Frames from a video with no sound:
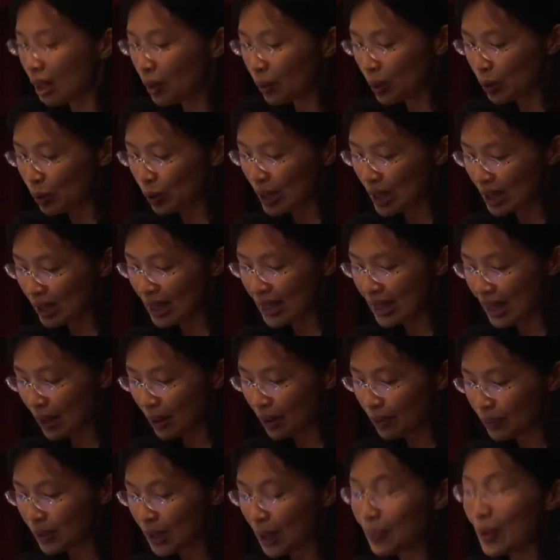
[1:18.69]
那我觉得这
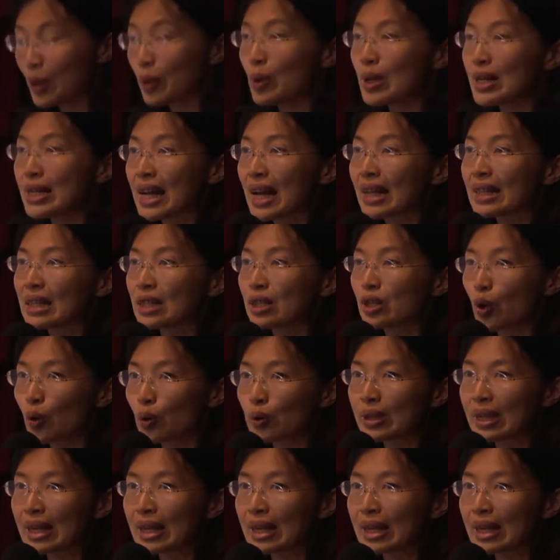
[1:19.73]
张这篇文章的重